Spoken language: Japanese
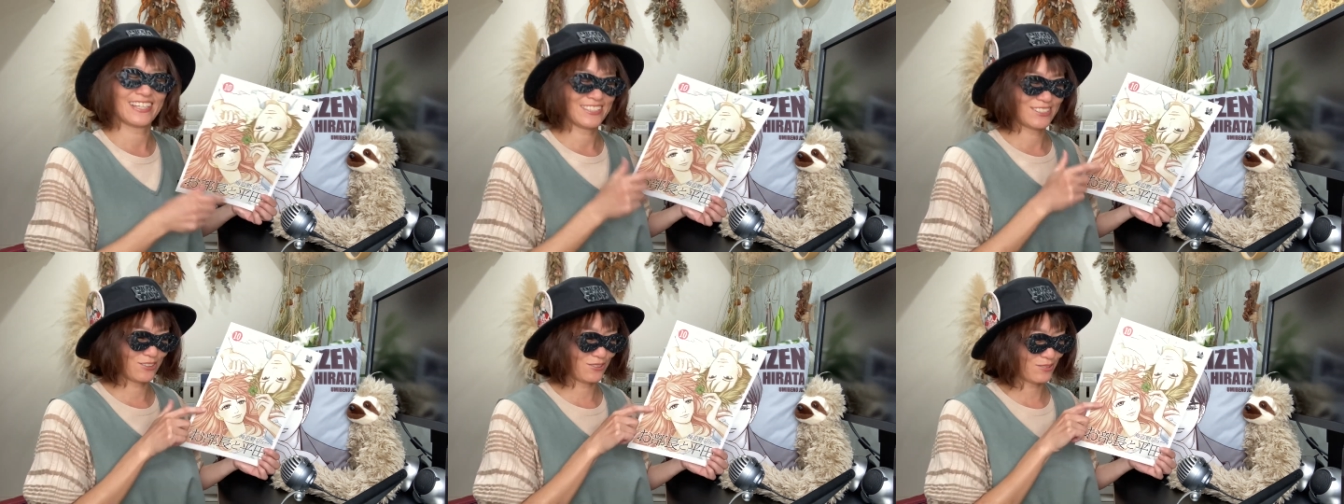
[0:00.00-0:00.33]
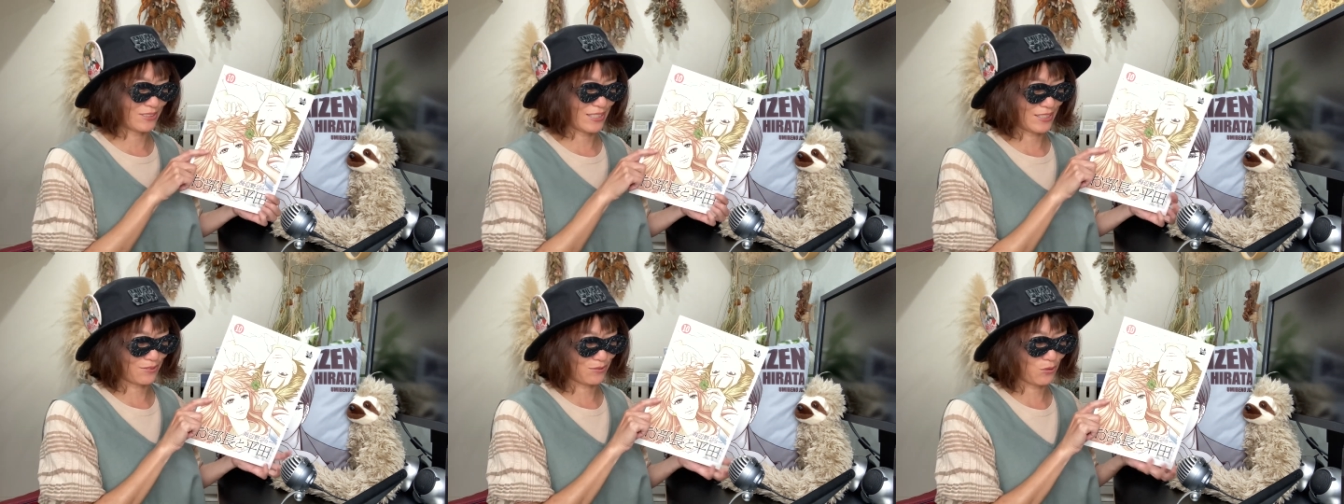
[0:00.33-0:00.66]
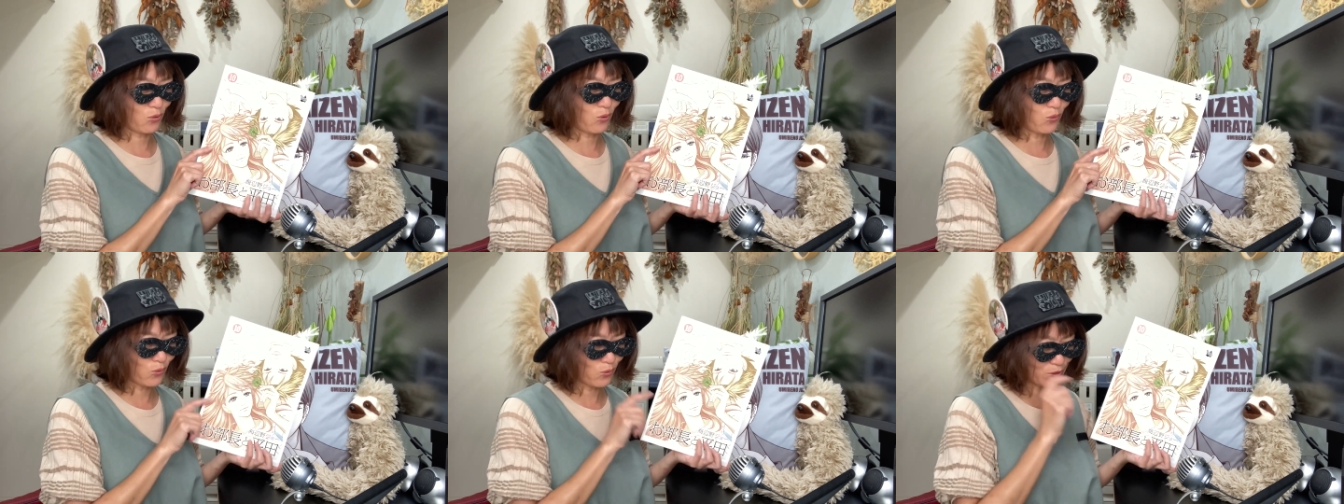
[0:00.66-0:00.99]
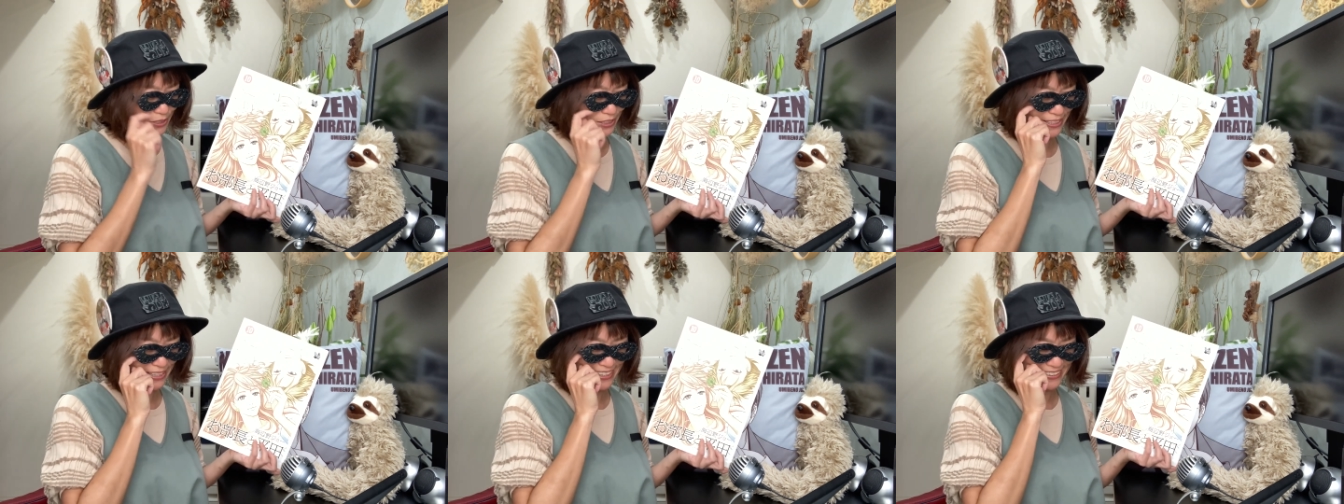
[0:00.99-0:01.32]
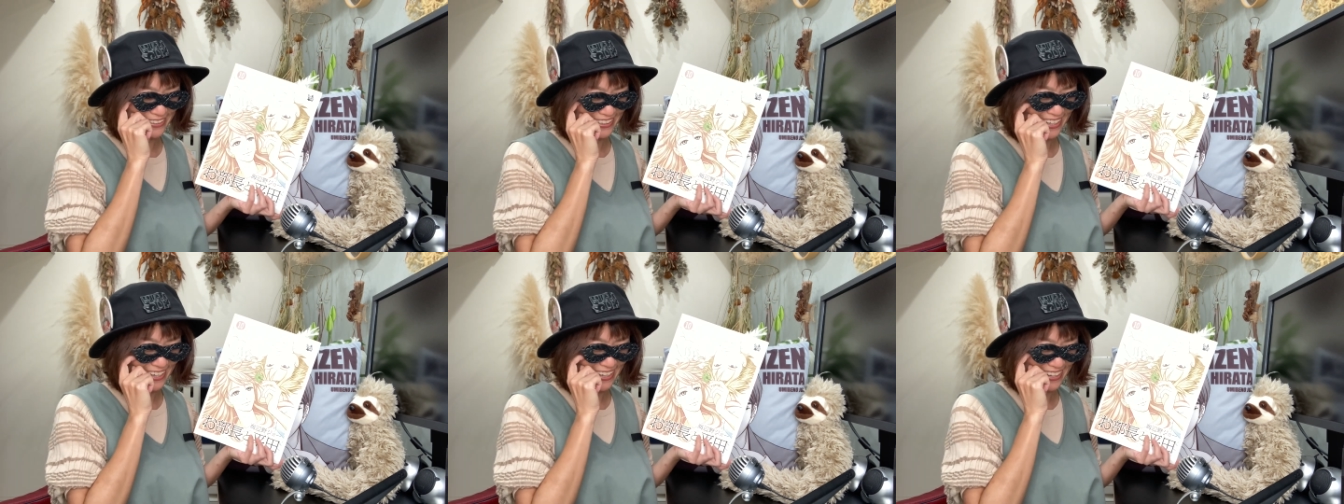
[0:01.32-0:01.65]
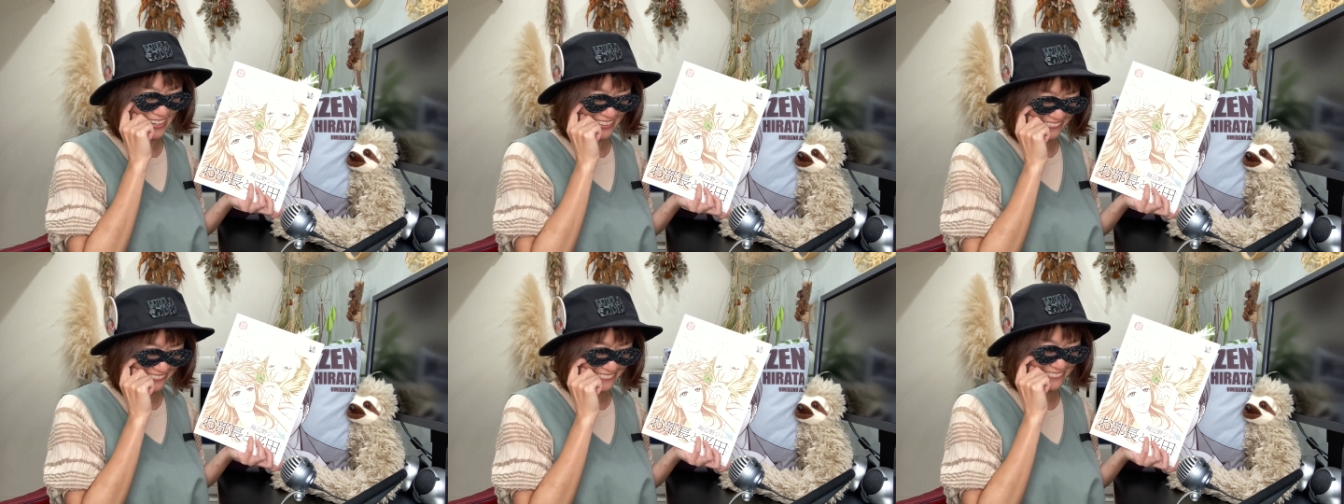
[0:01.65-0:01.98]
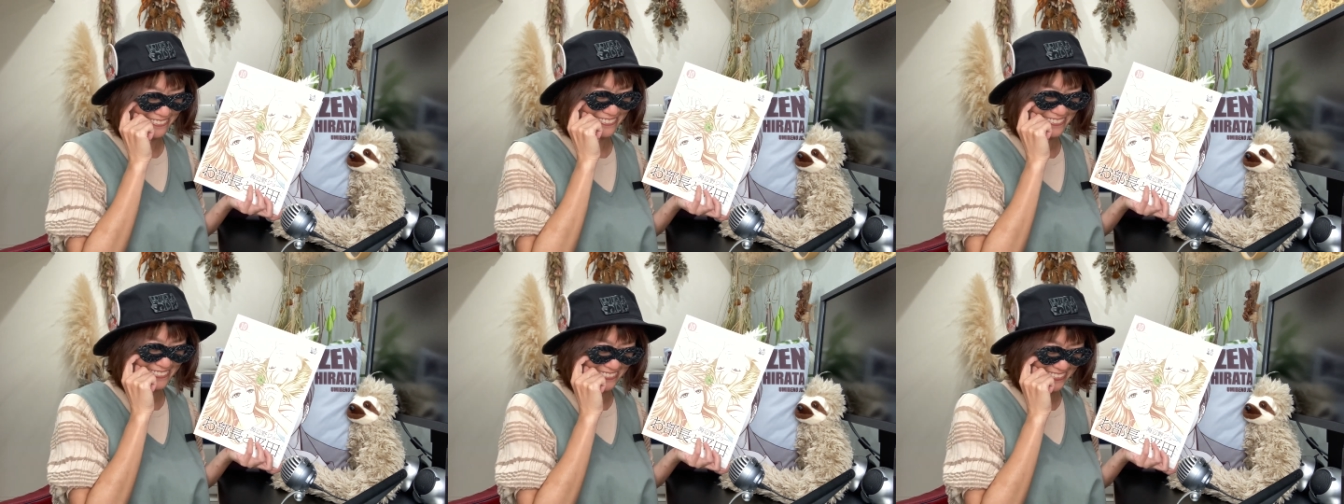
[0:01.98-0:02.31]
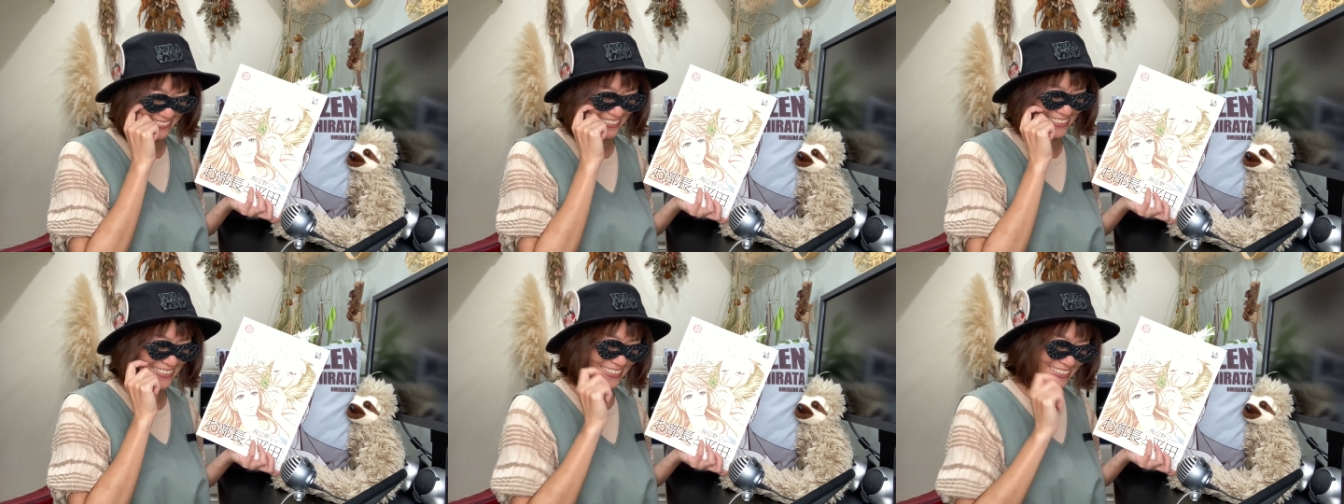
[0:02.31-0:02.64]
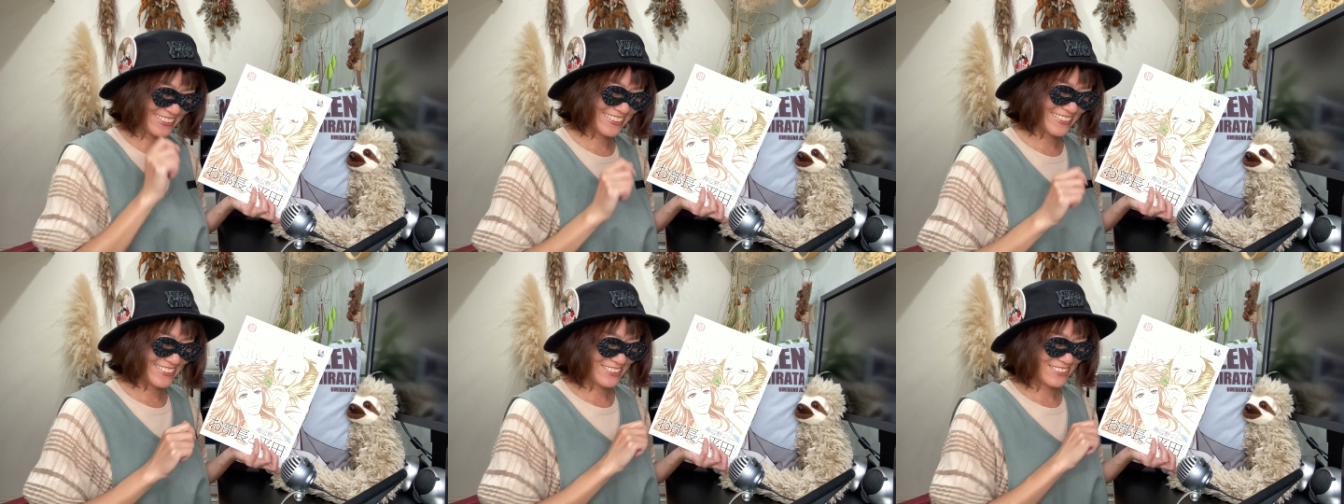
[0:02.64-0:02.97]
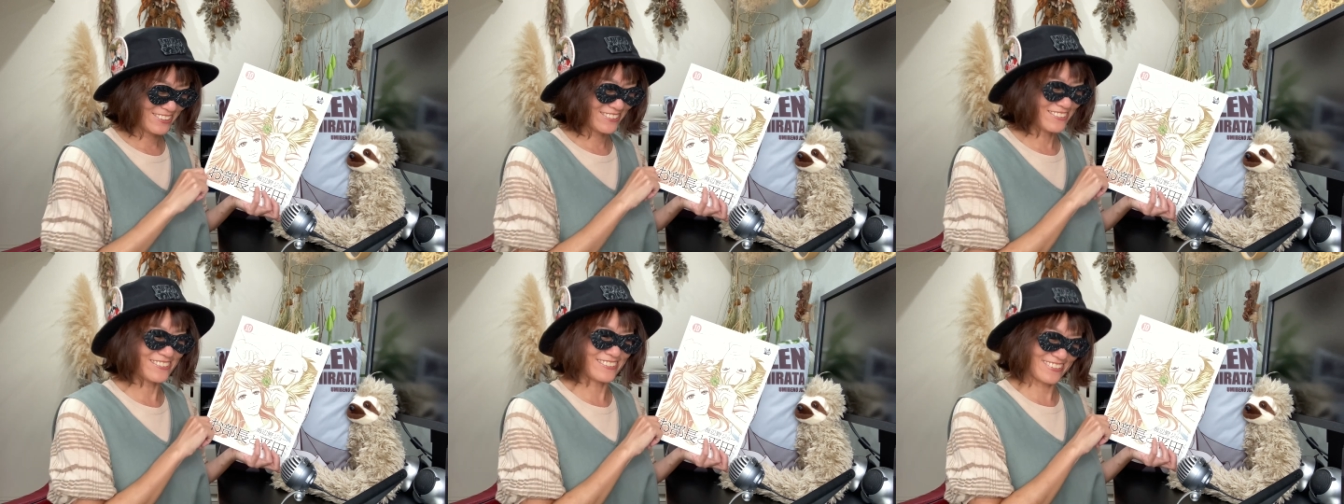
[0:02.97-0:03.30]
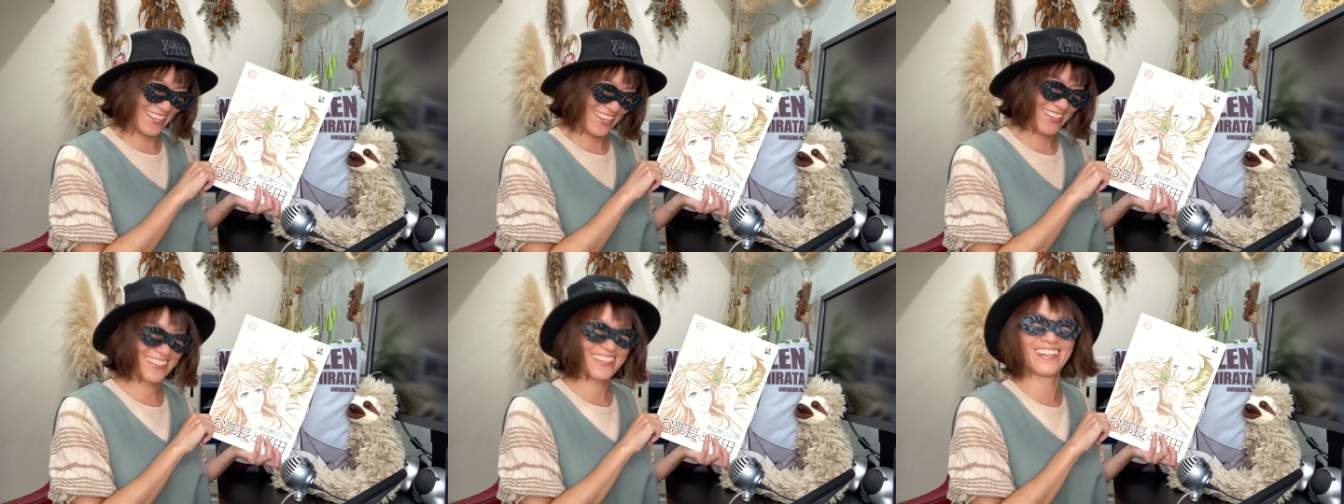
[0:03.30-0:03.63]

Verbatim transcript: ちょっとあの口語じゃないんでうんちょっとね